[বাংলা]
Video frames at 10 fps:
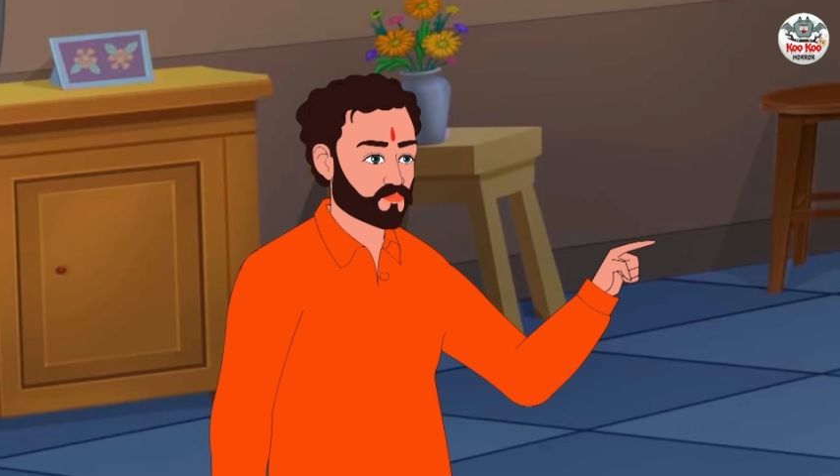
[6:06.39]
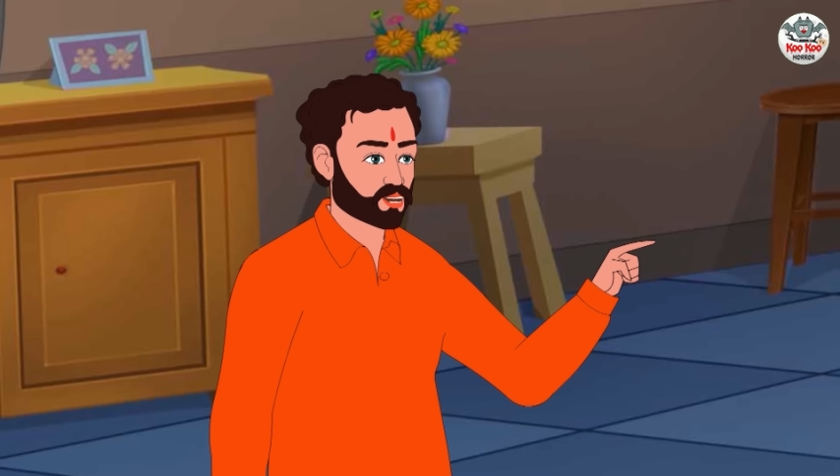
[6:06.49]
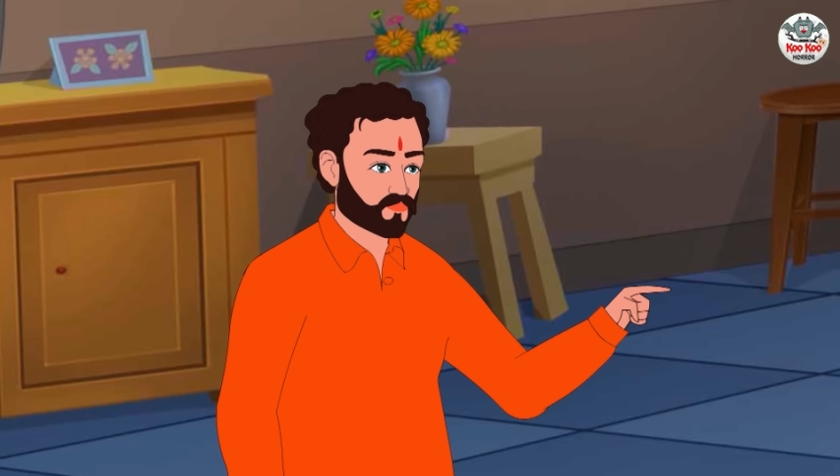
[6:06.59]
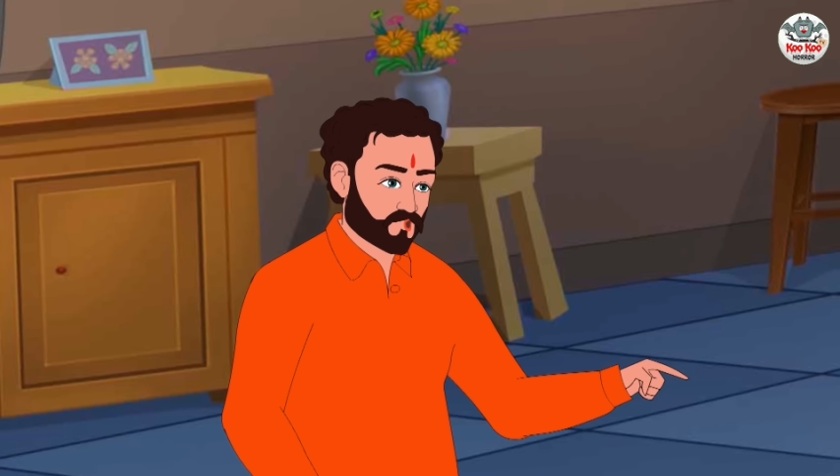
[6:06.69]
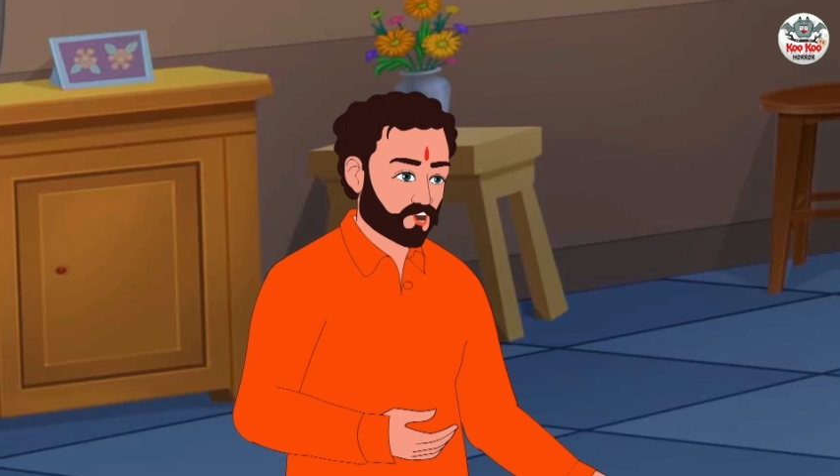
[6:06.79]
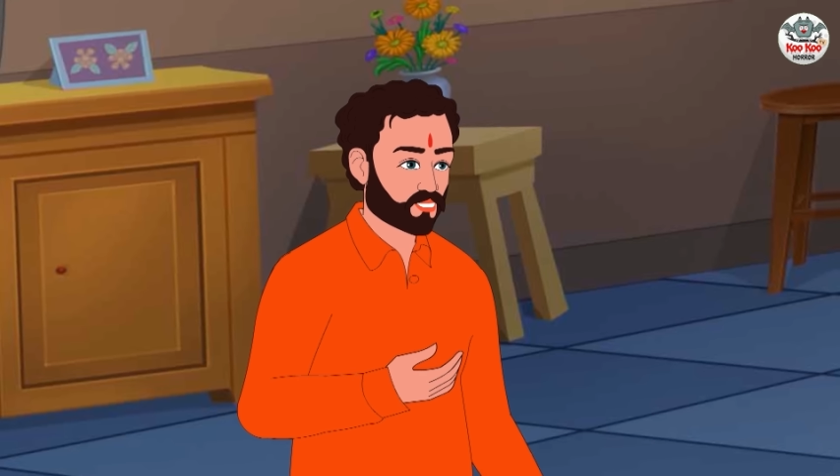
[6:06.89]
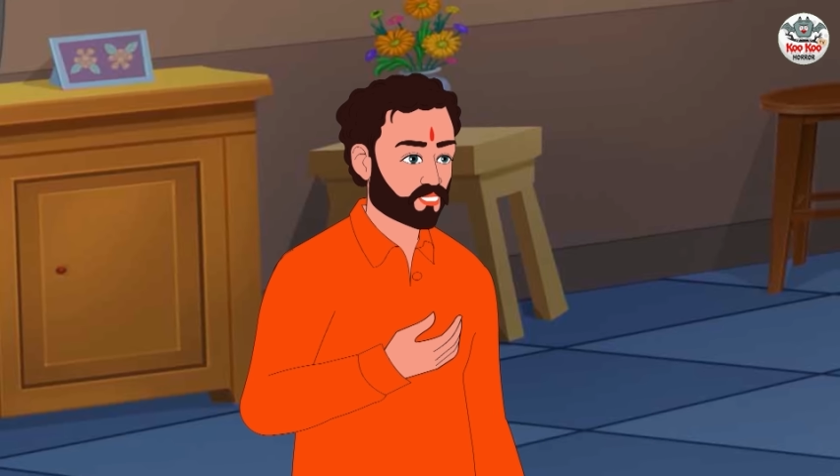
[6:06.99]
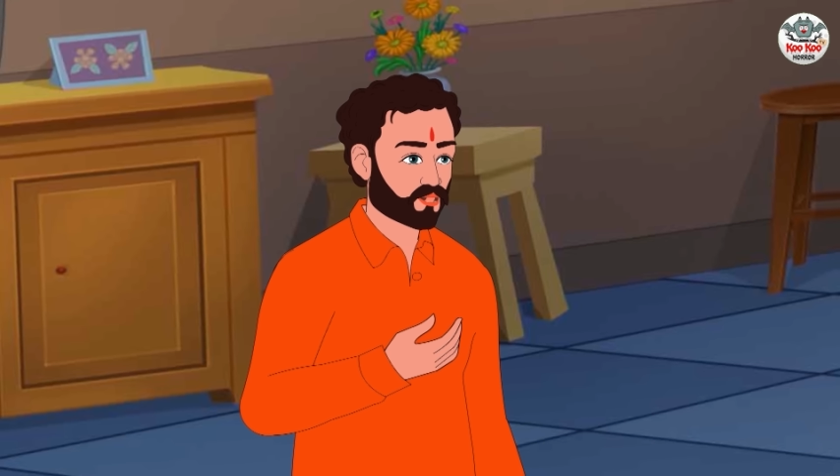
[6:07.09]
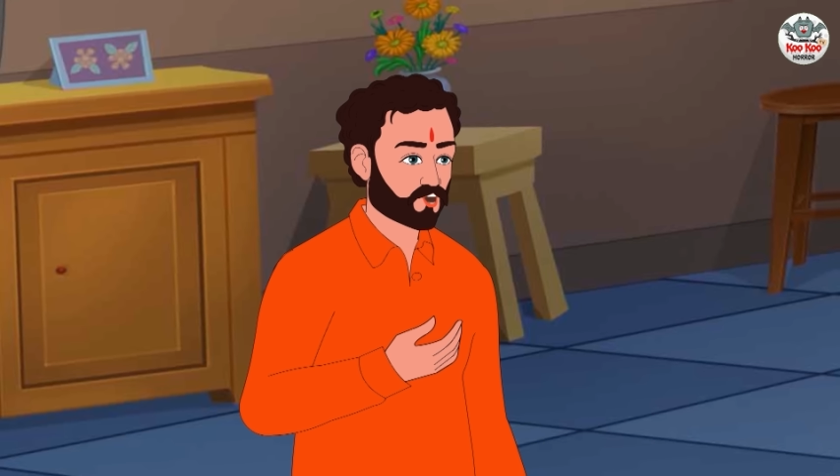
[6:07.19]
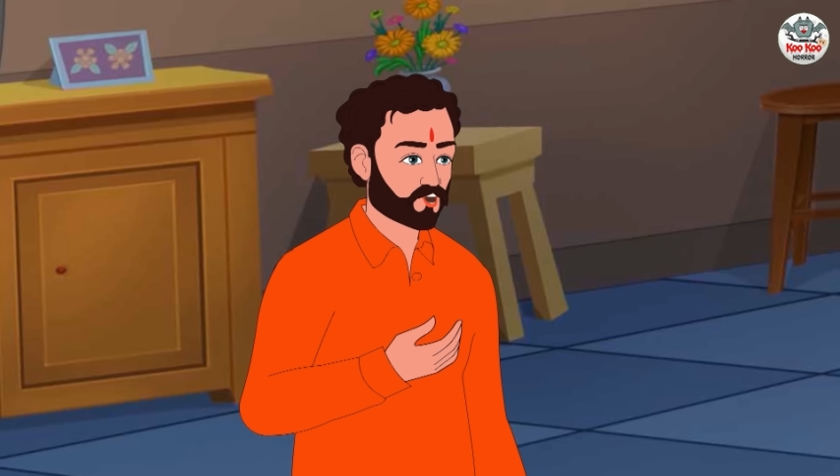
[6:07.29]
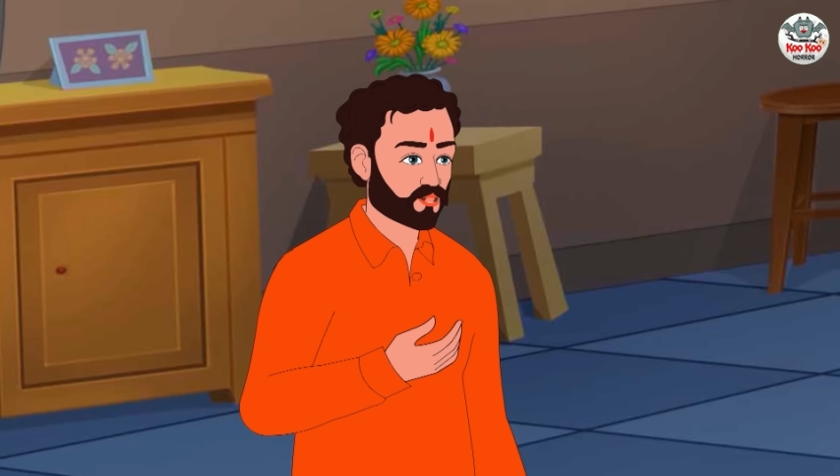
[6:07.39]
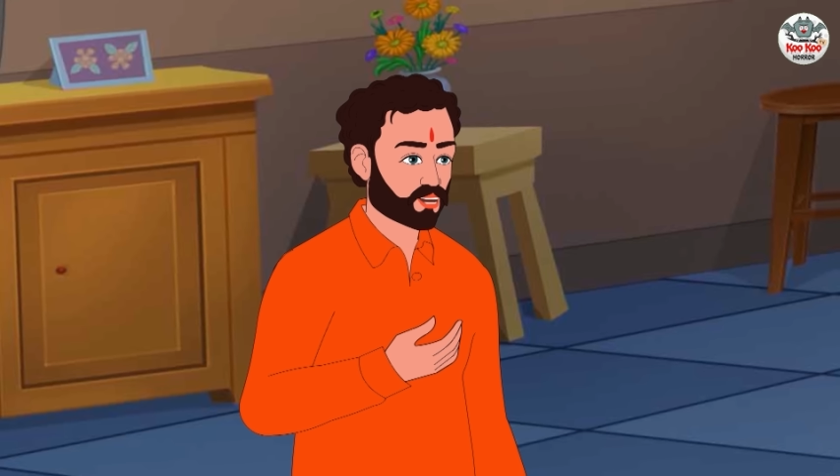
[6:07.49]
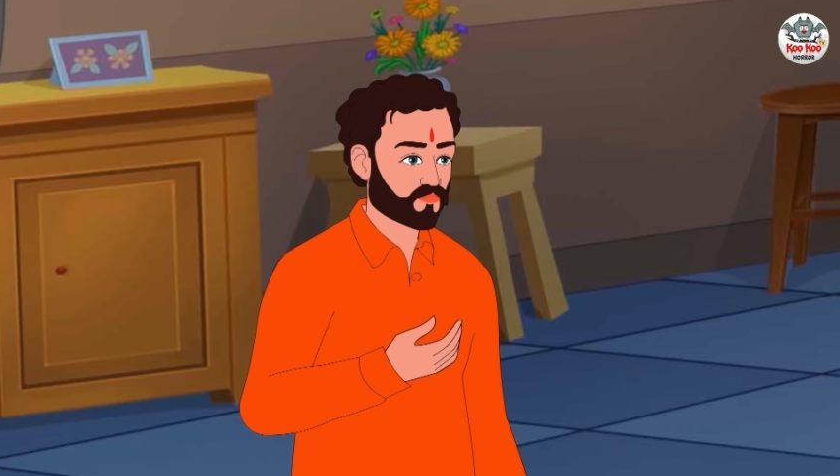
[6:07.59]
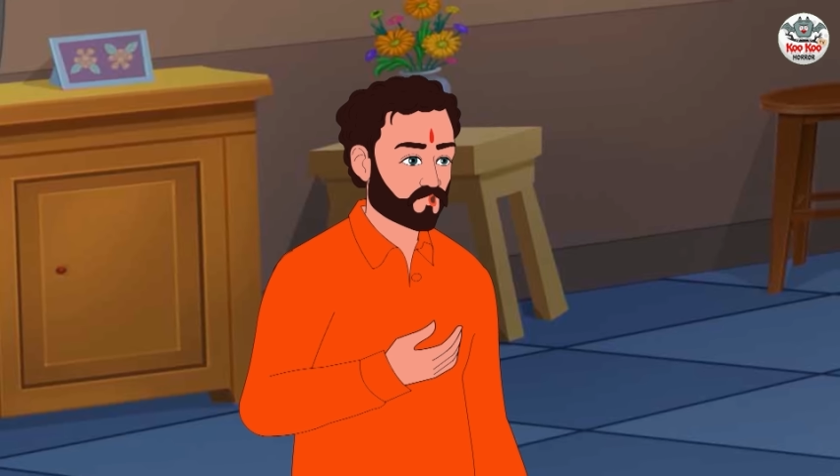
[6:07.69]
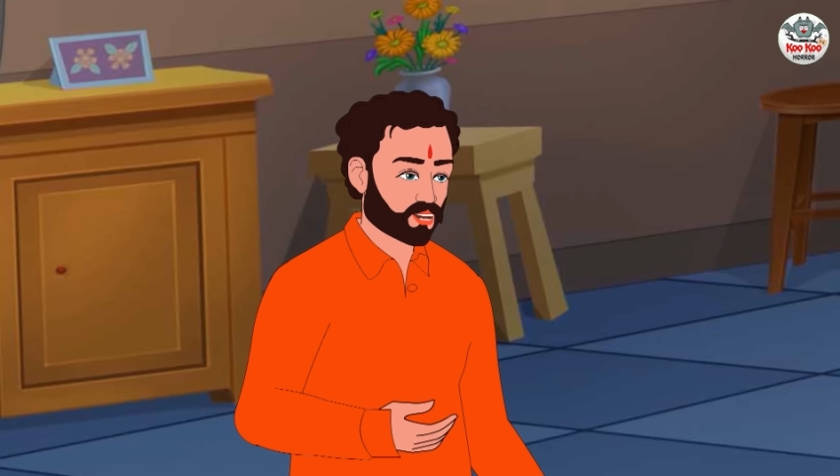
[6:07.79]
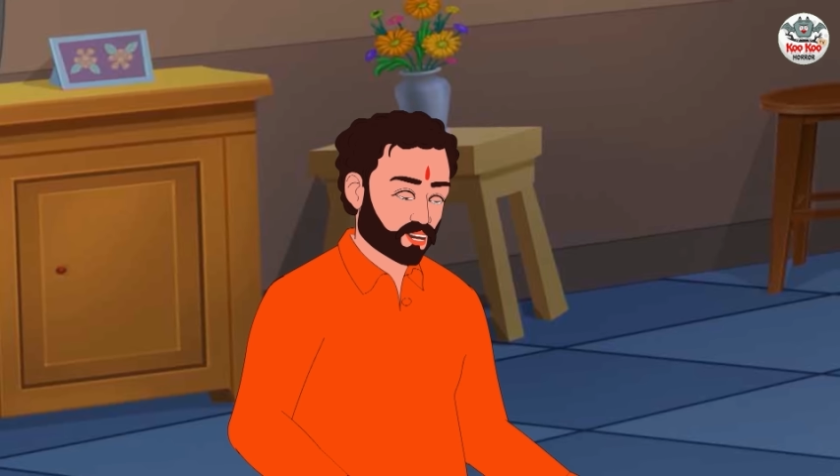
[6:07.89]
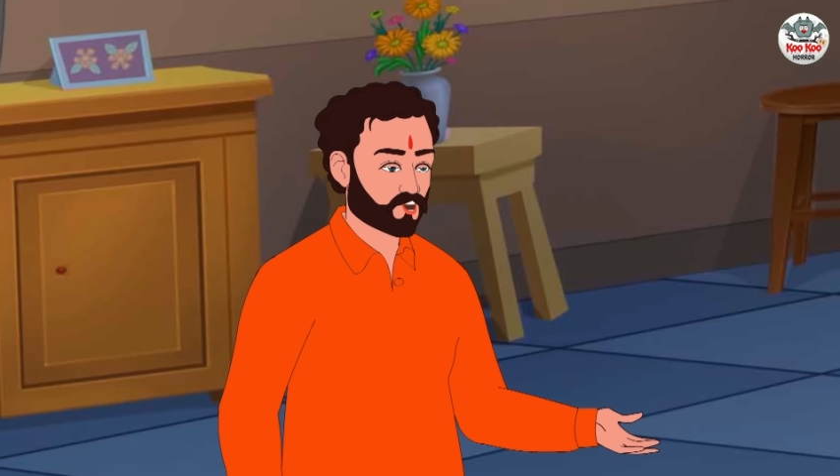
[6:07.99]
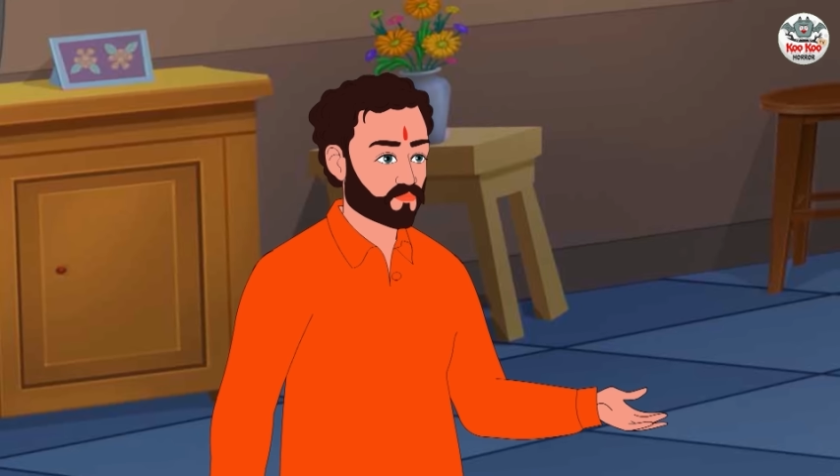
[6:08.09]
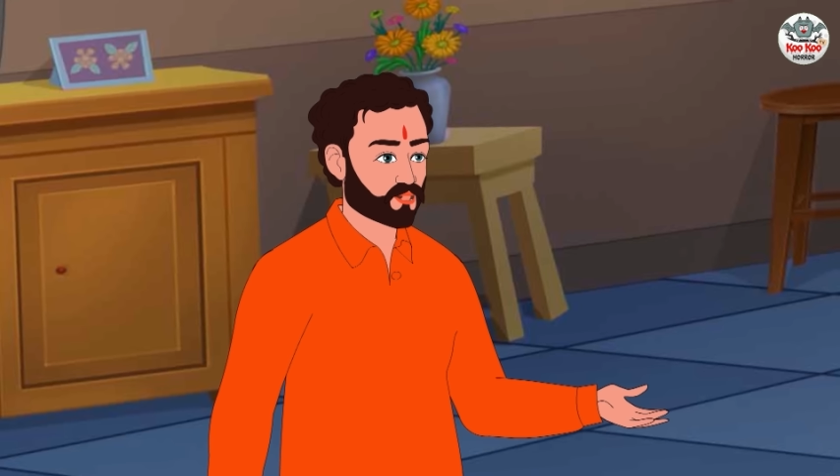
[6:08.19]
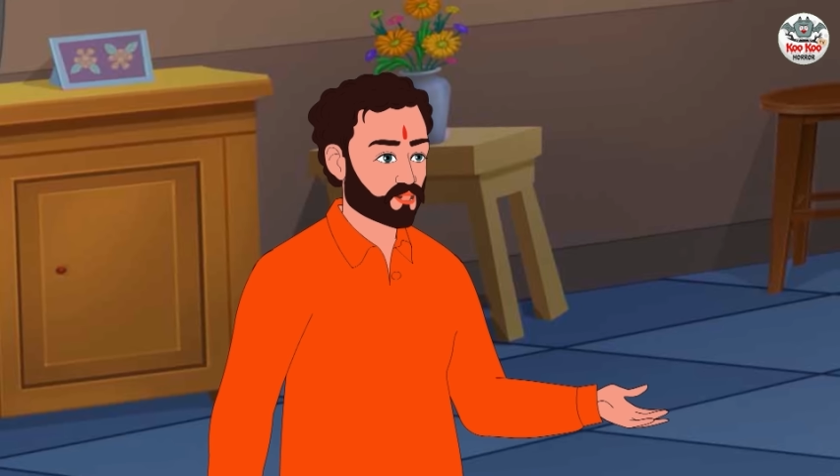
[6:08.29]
আর তুই আমার বাবাকে কেন মেরেছিস